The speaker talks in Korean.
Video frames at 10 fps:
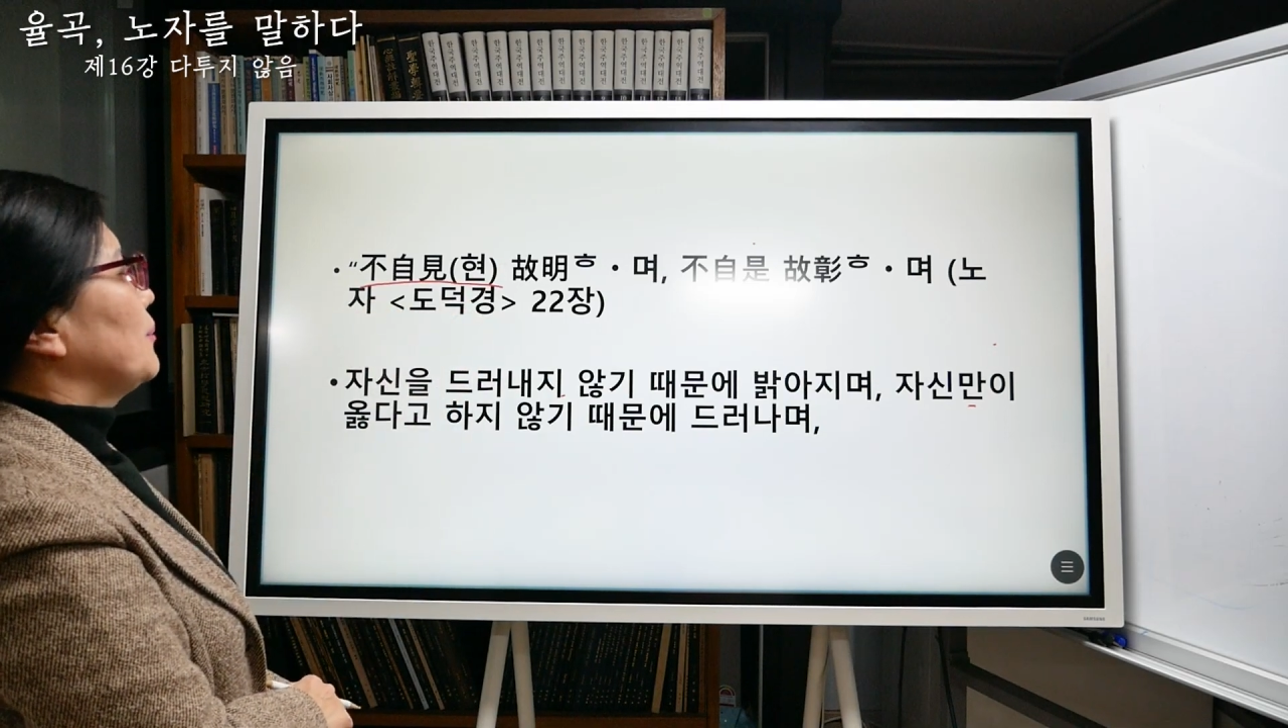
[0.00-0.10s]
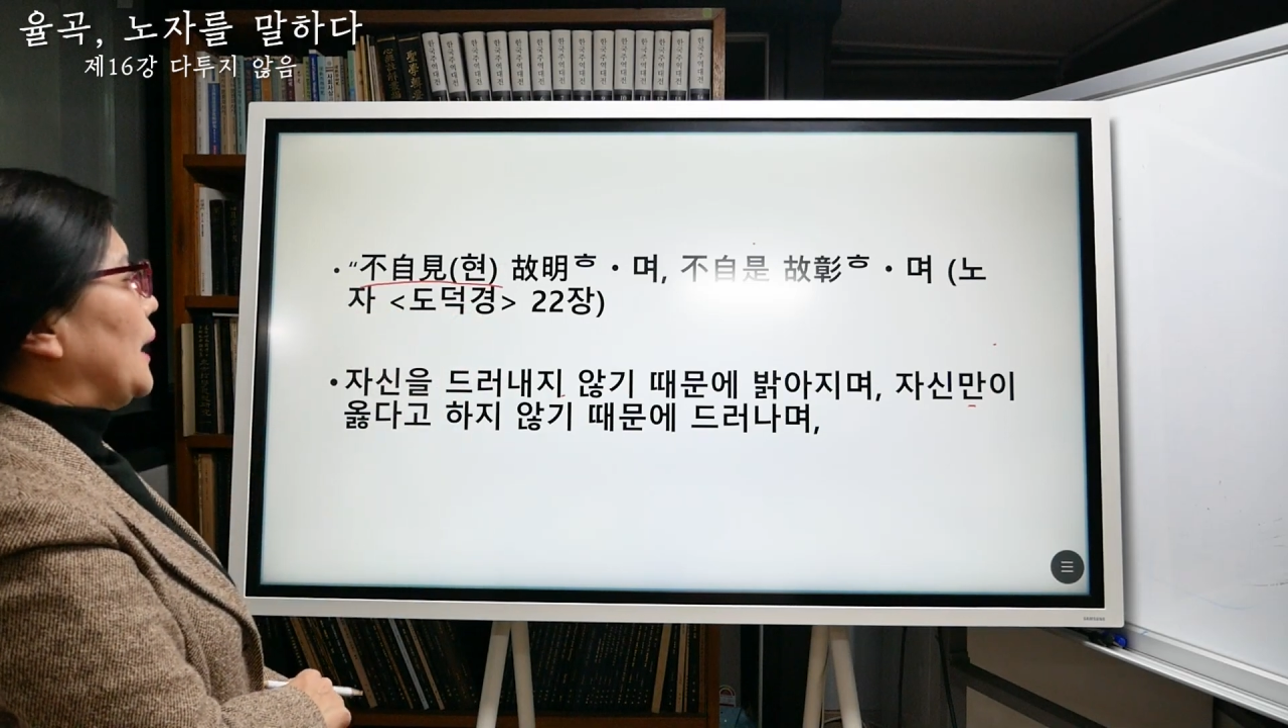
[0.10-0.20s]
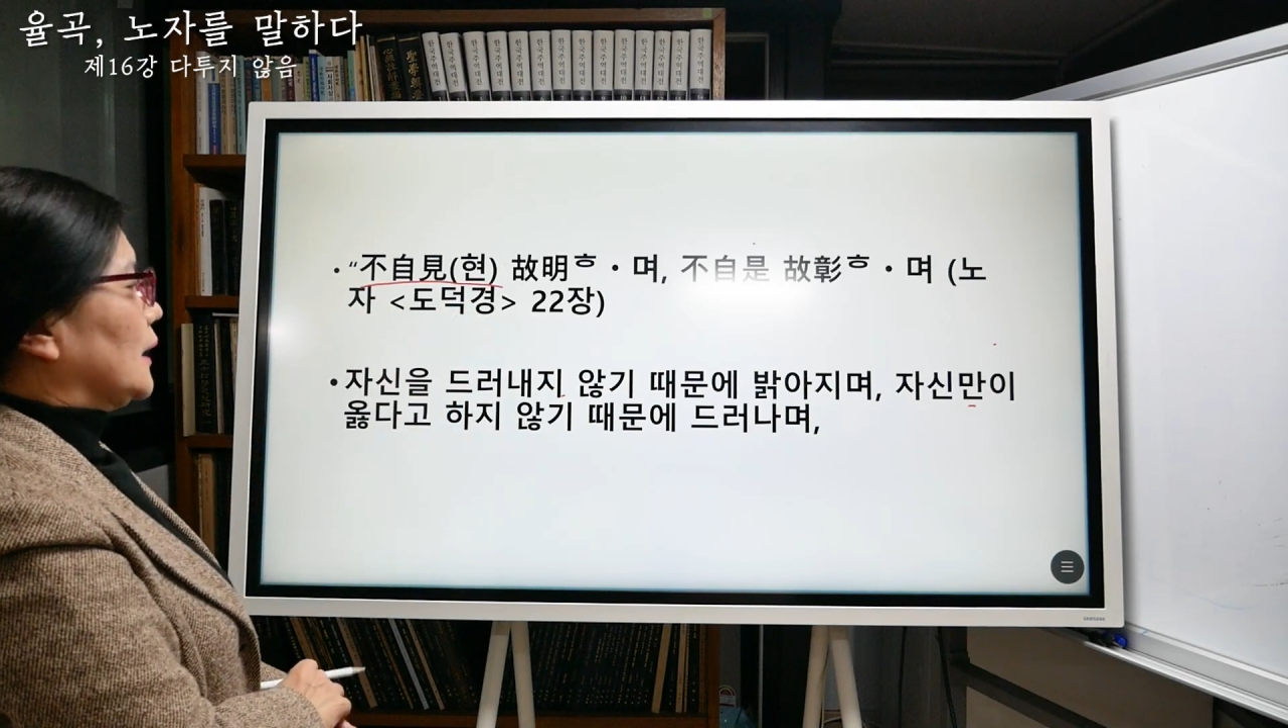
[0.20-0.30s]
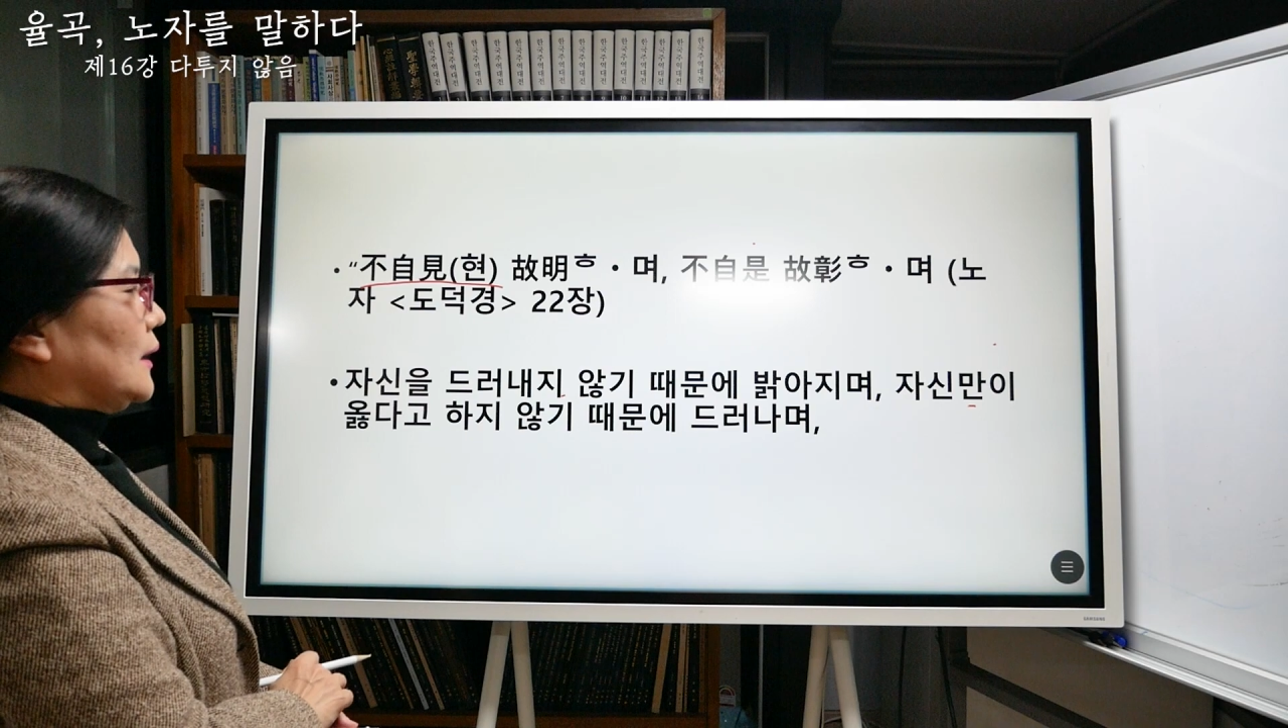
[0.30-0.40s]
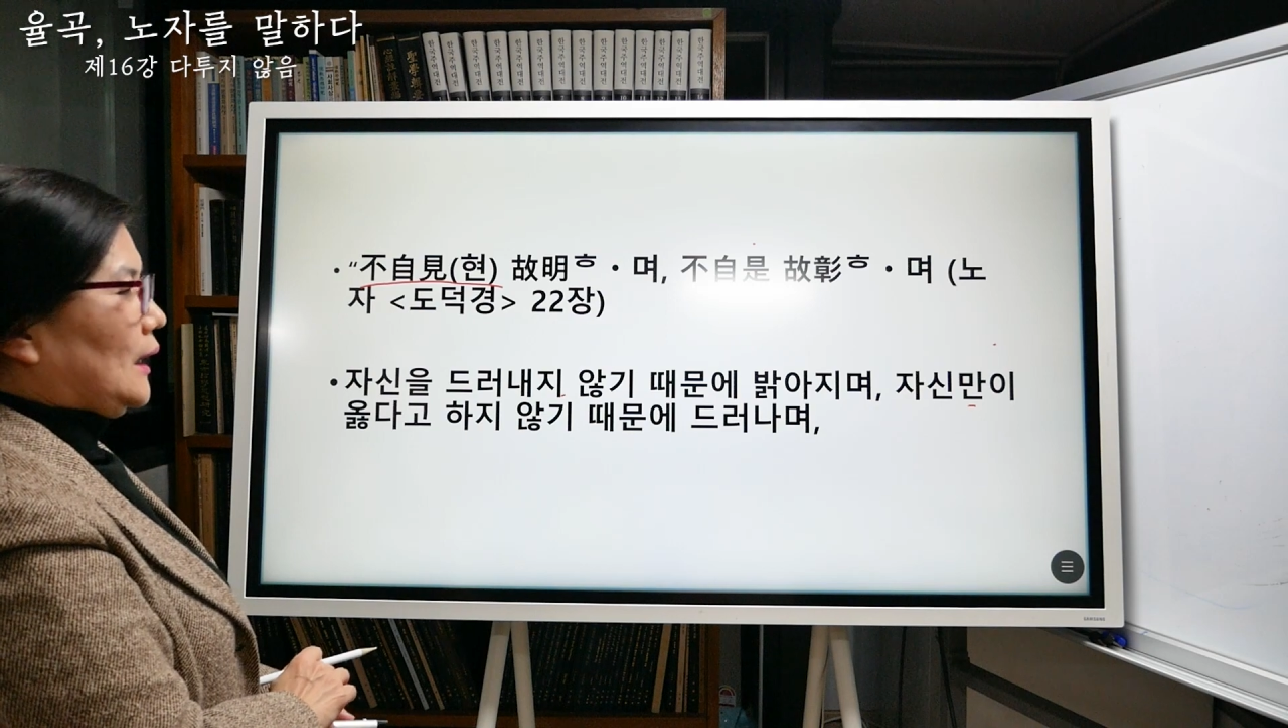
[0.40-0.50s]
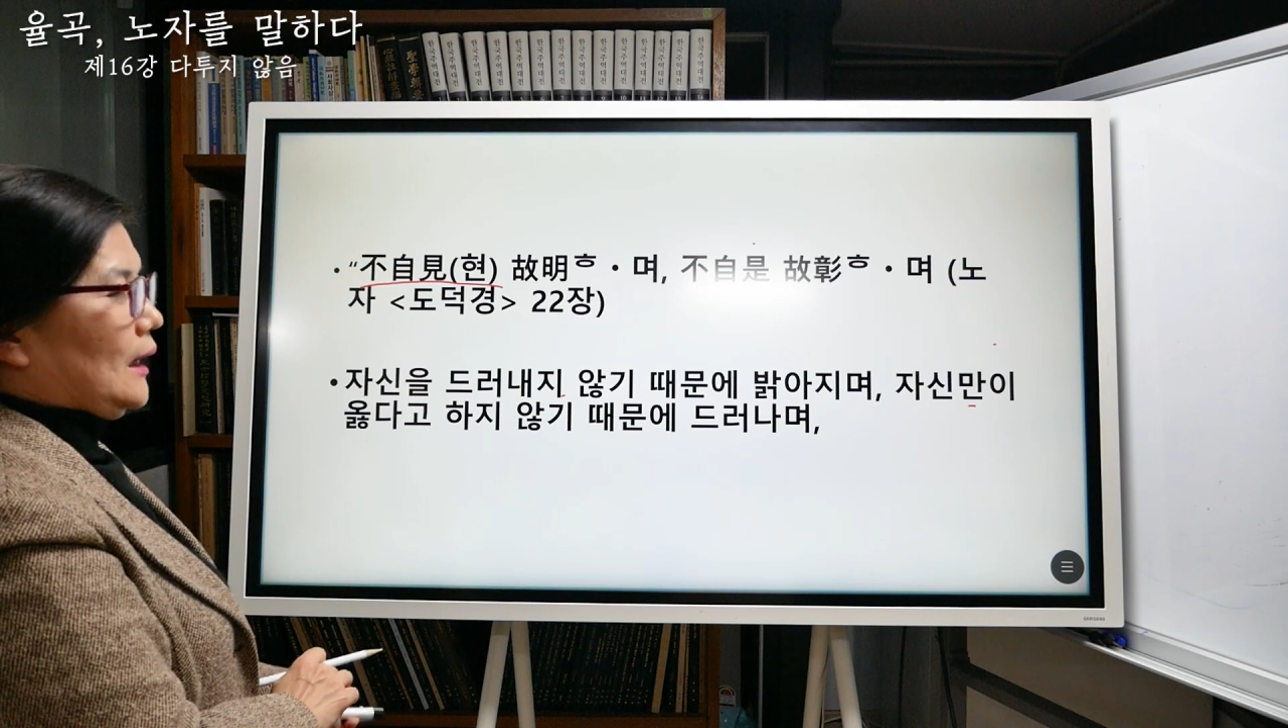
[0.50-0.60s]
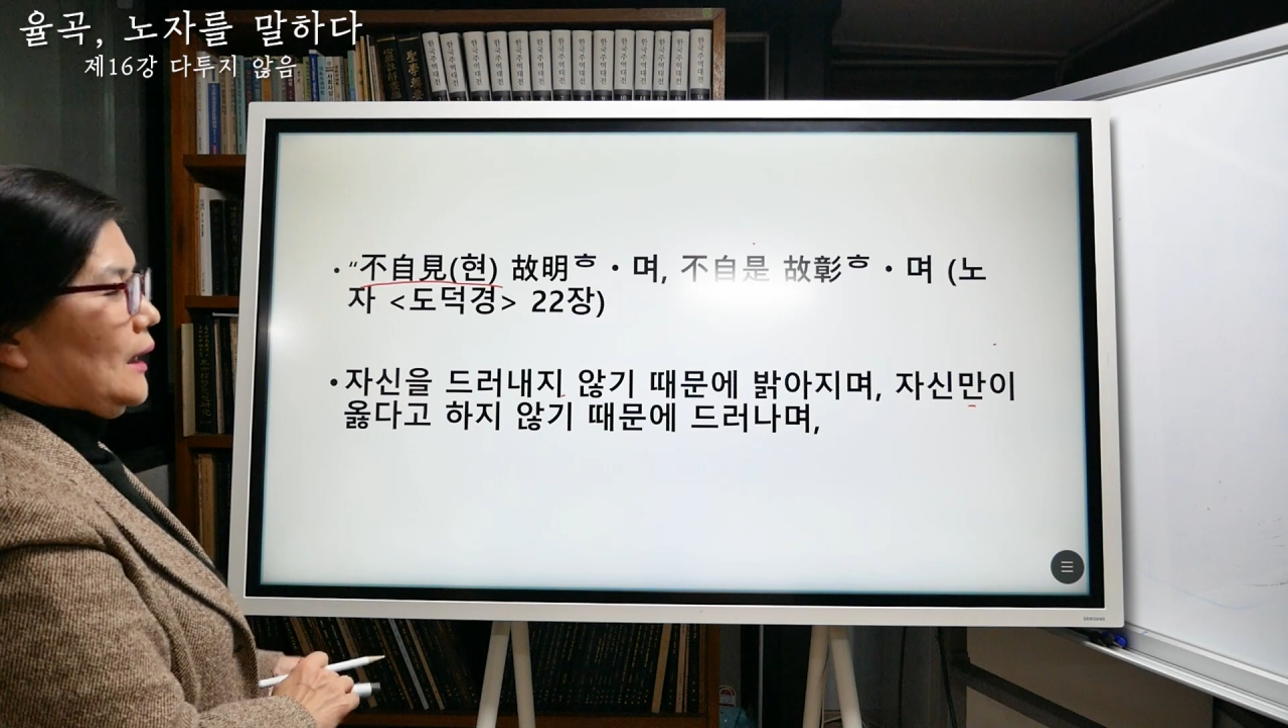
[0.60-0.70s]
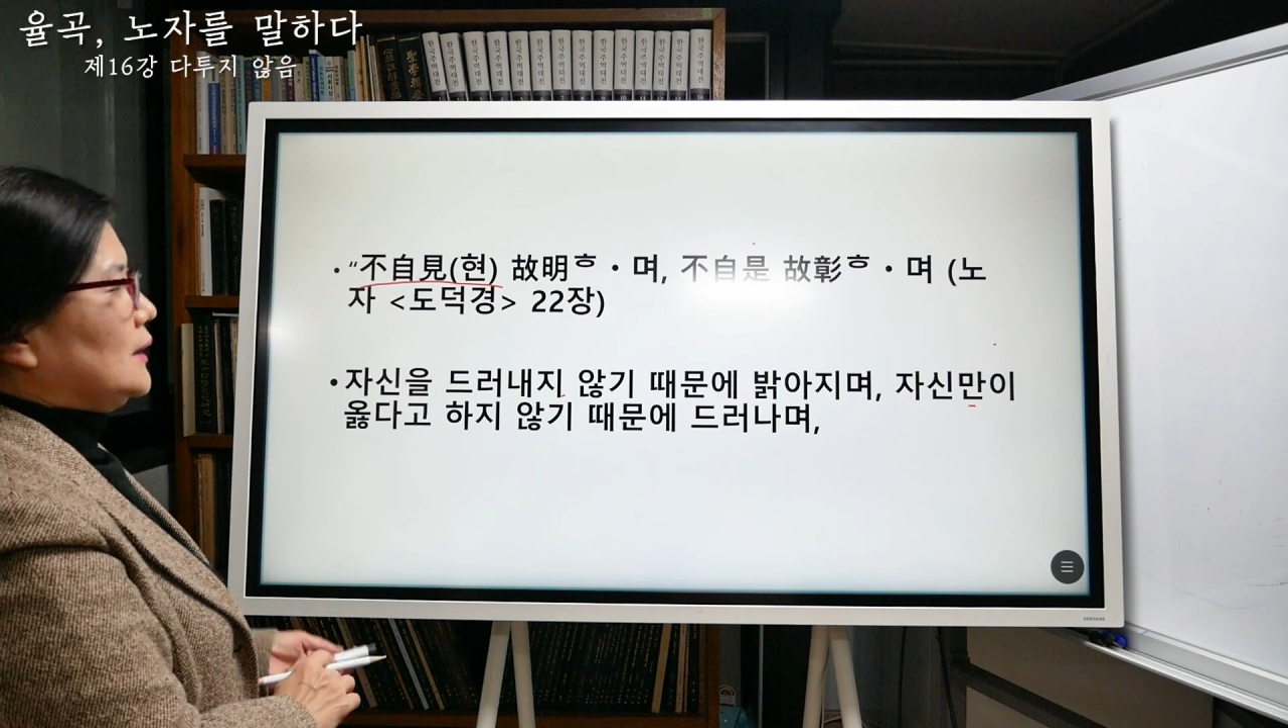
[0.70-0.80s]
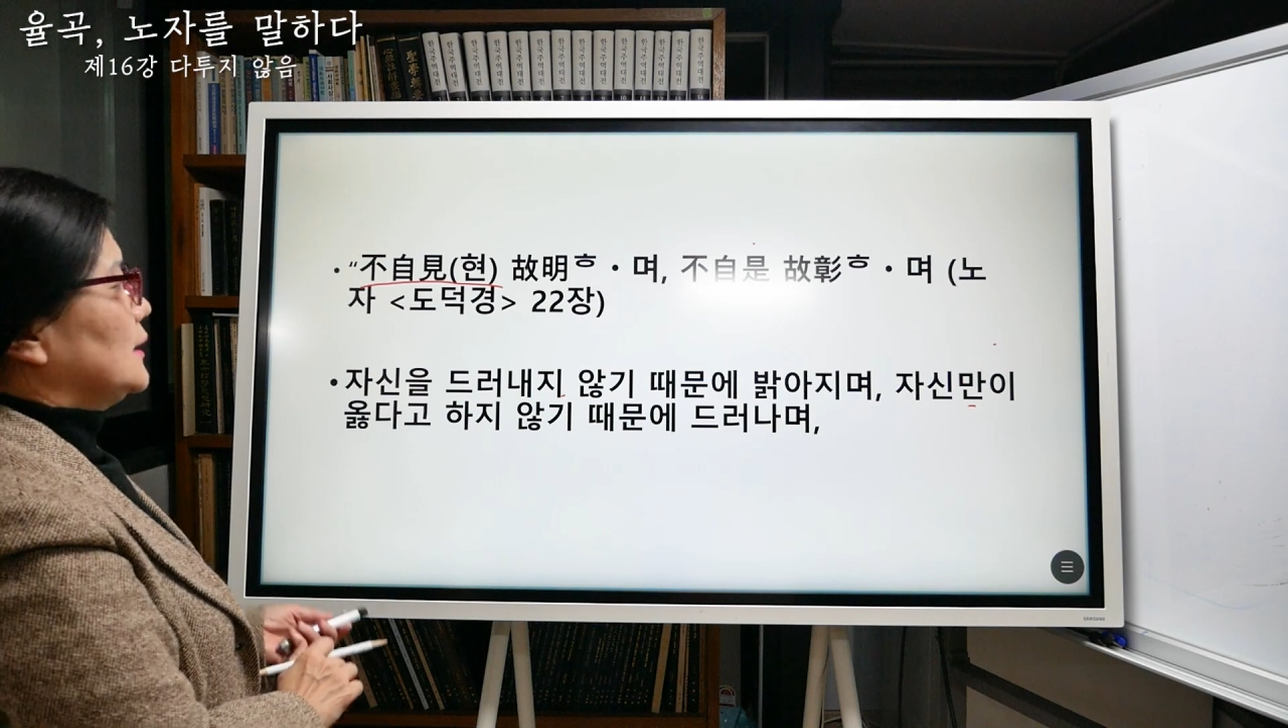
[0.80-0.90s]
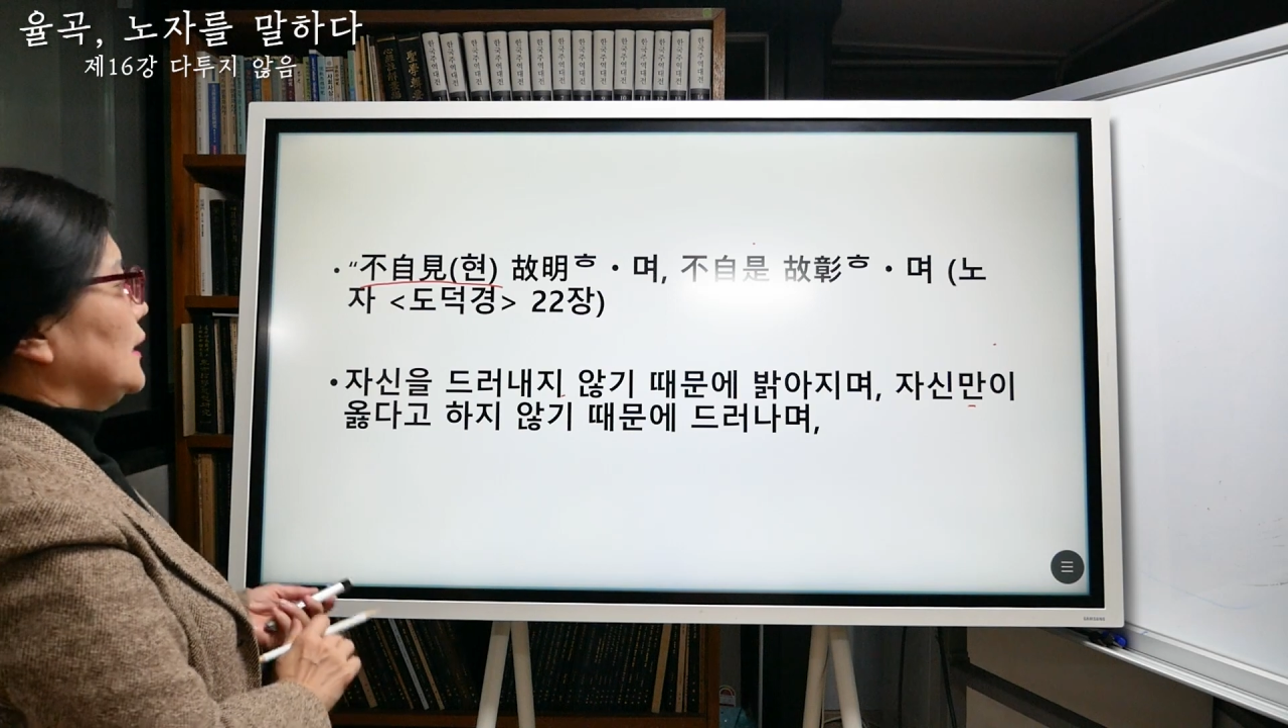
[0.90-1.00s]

박다 했을